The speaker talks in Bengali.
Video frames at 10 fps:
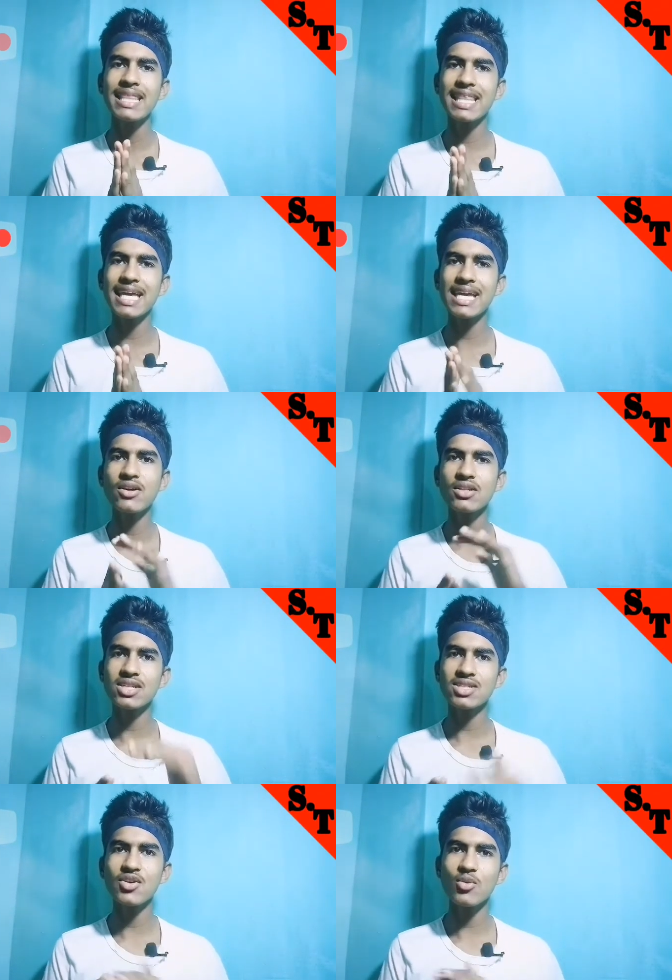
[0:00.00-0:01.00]
দেখিয়ে দেওয়ার
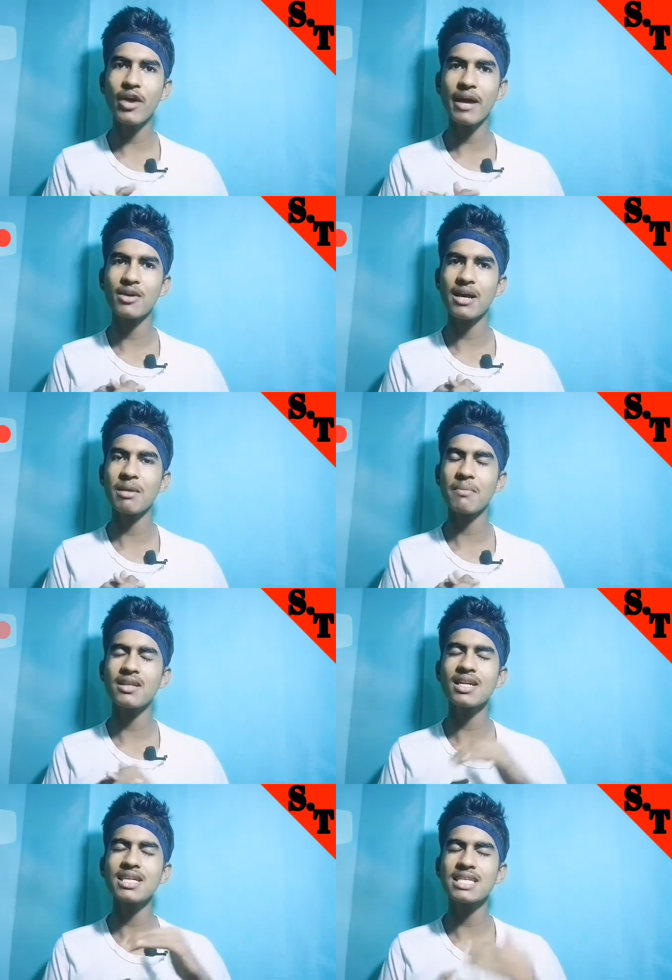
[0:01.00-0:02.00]
চেষ্টা করব এবং আমি
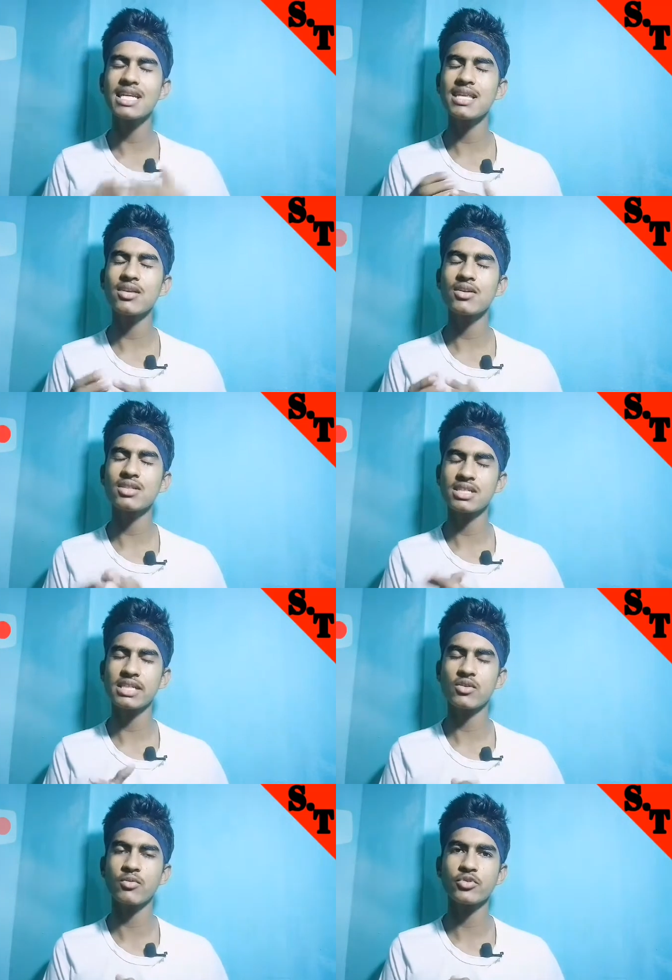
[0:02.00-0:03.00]
আপনাদেরকে শিখিয়ে দেওয়ার
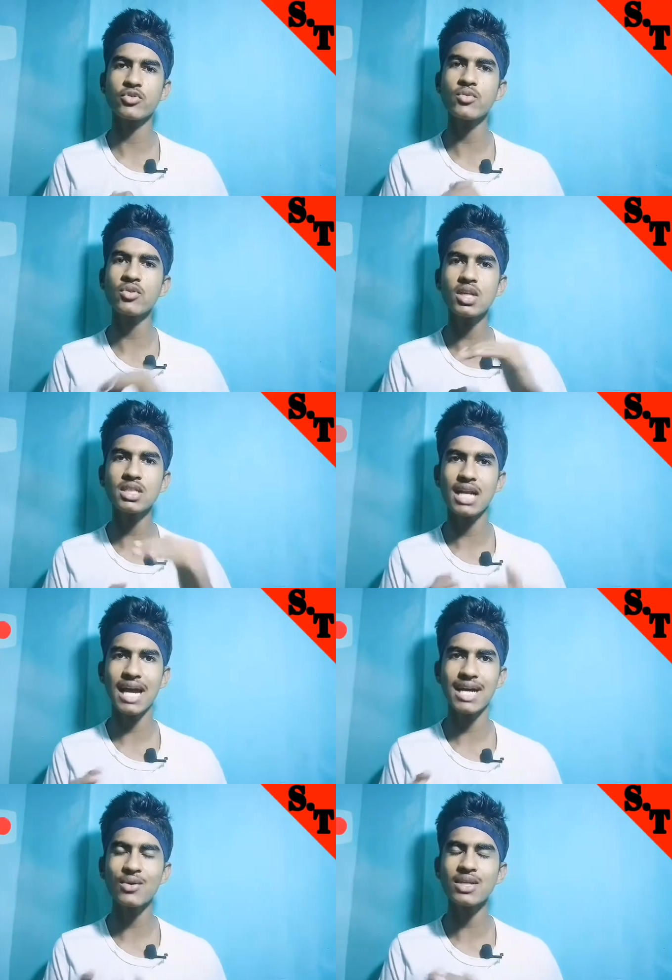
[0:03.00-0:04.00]
চেষ্টা করব সো বন্ধুরা যারা
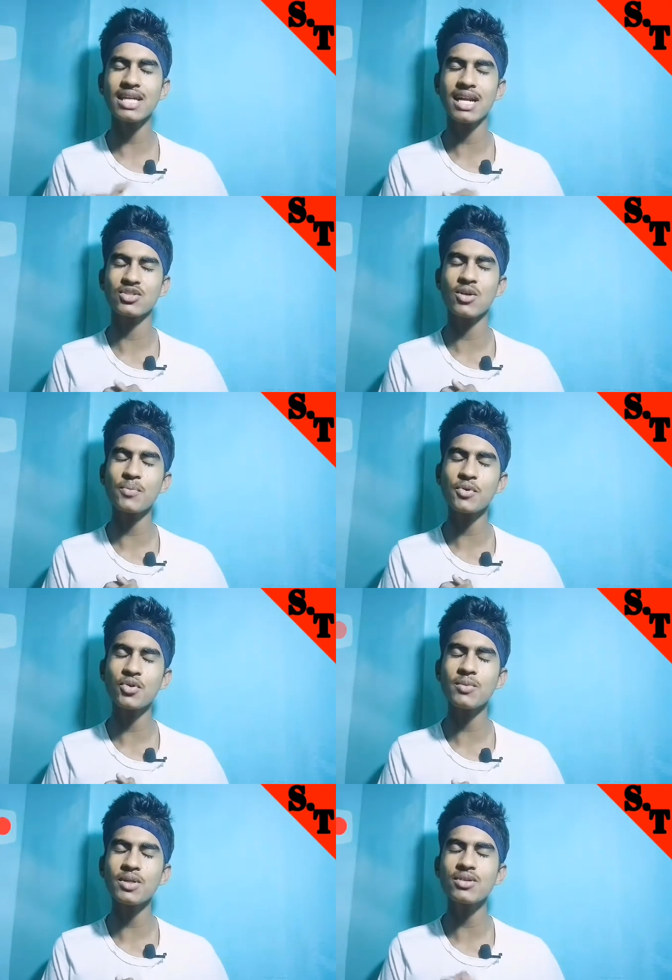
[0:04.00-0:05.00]
আগ্রহী তারা
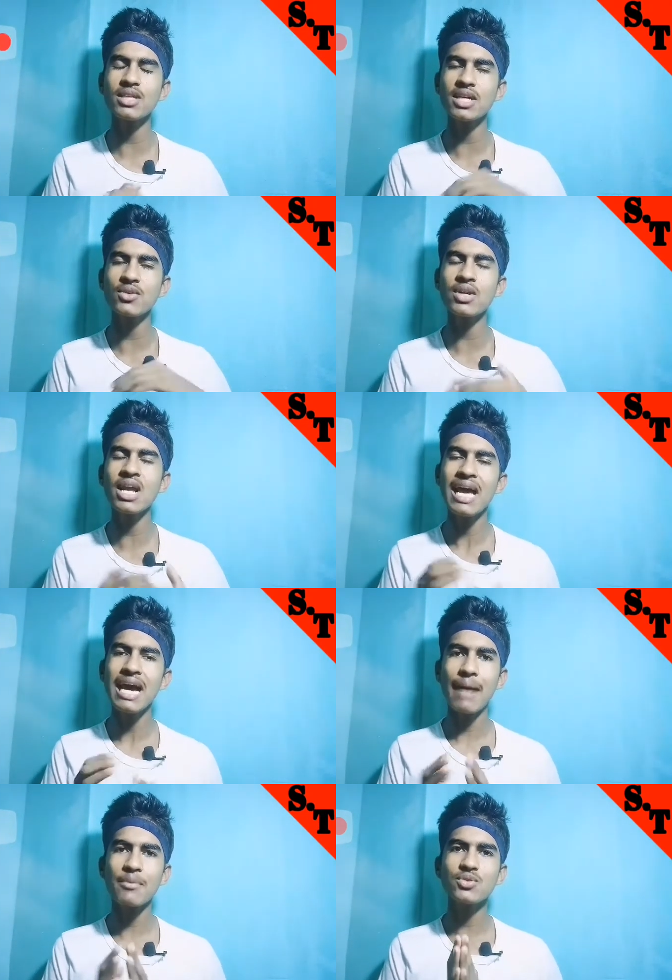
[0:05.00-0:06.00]
সম্পূর্ণ ভিডিওটি দেখুন
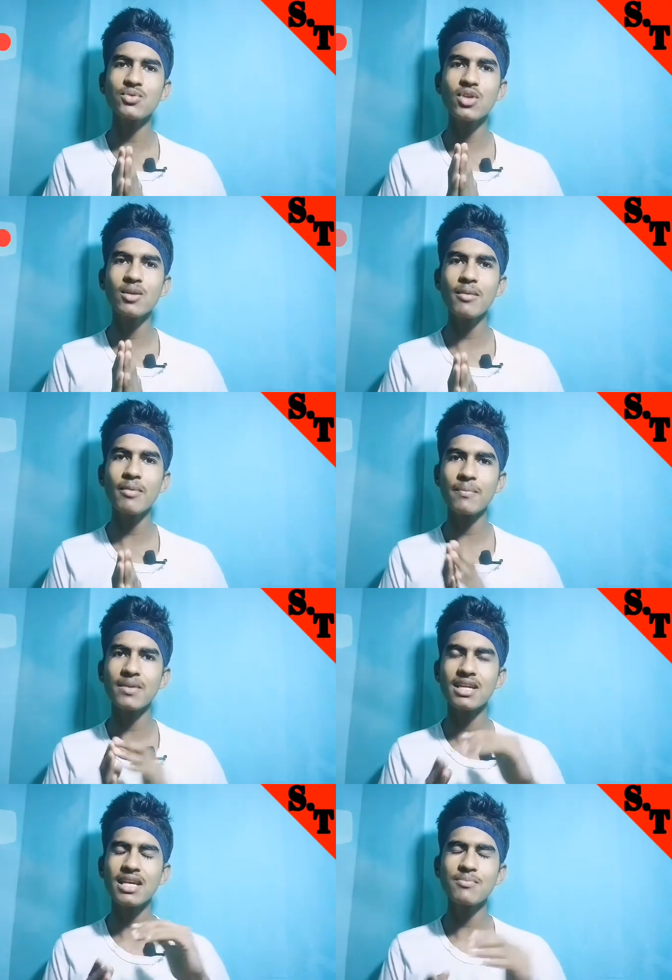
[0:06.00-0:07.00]
আমি সুন্দরভাবে
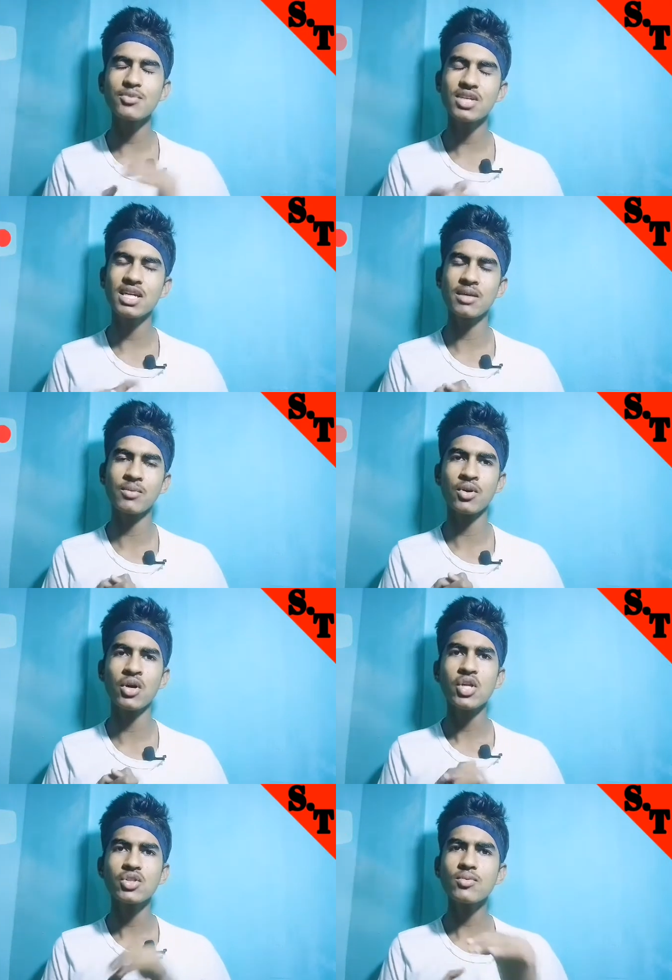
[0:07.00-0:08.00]
আপনাদেরকে বুঝিয়ে দেব
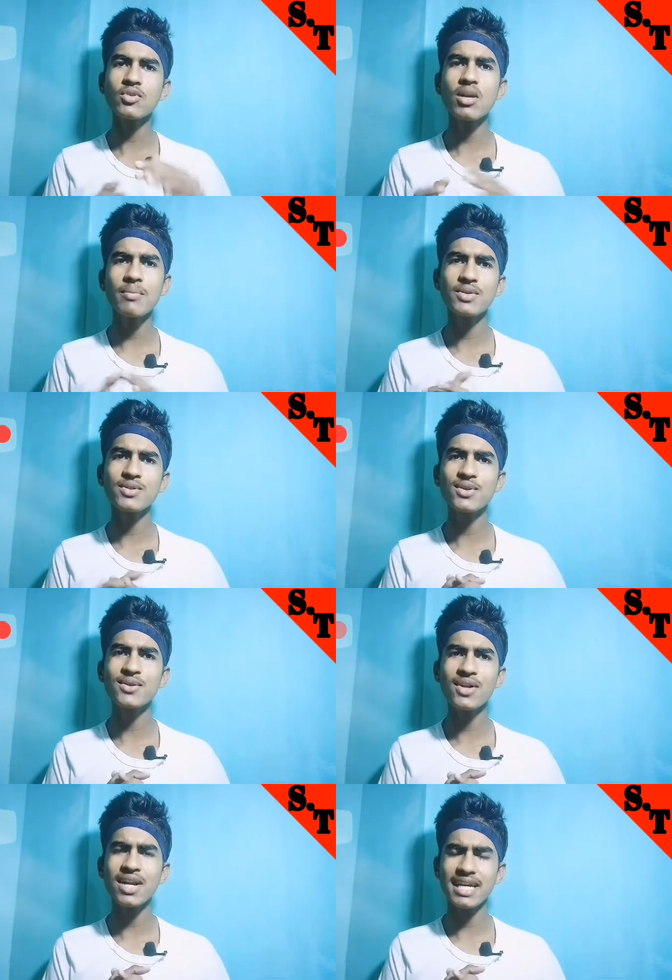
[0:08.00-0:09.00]
সো বন্ধুরা ভিডিও শুরু
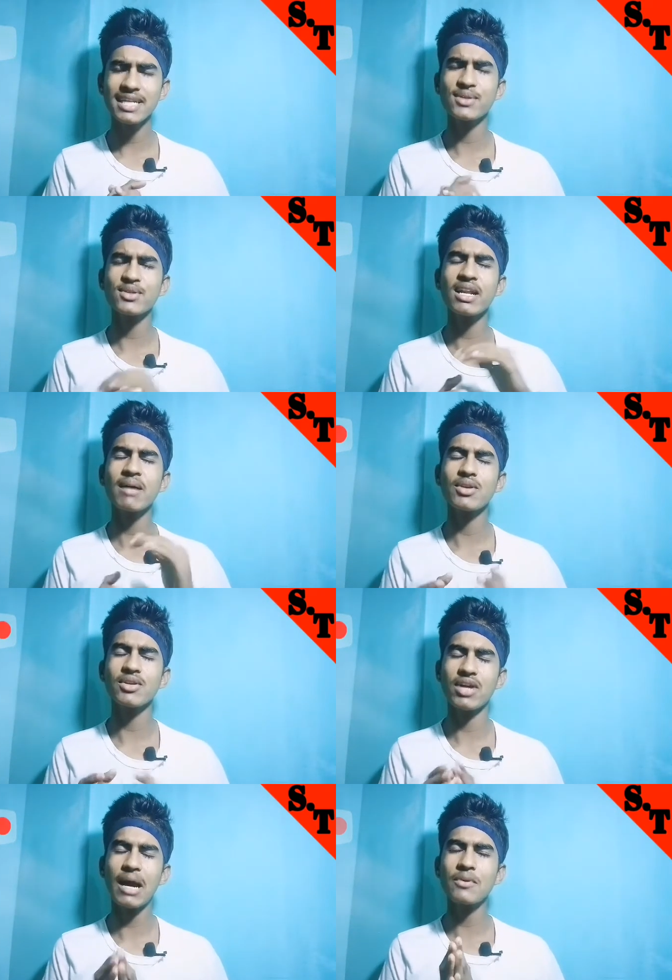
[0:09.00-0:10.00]
করার আগে একটি কথা না বলে
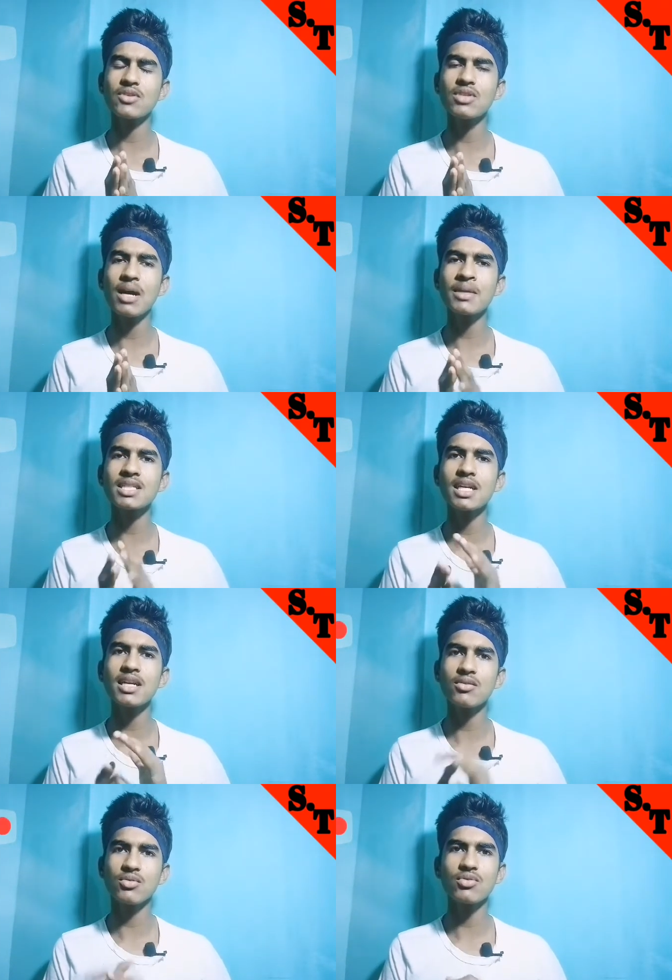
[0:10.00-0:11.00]
নয় আপনি যদি আমার
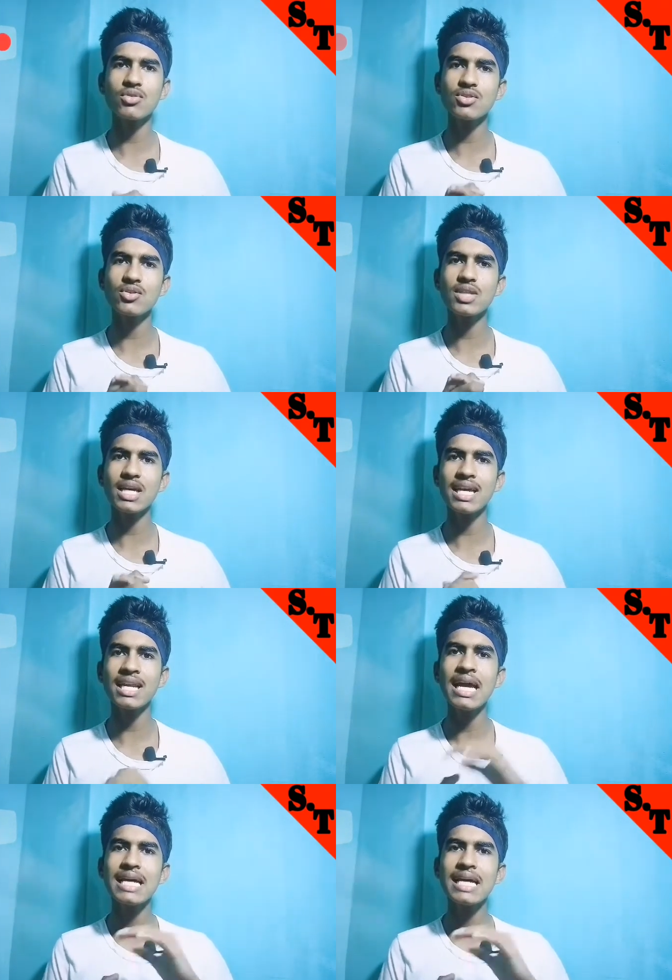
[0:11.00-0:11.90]
চ্যানেলে নতুন দর্শক হয়ে থাকেন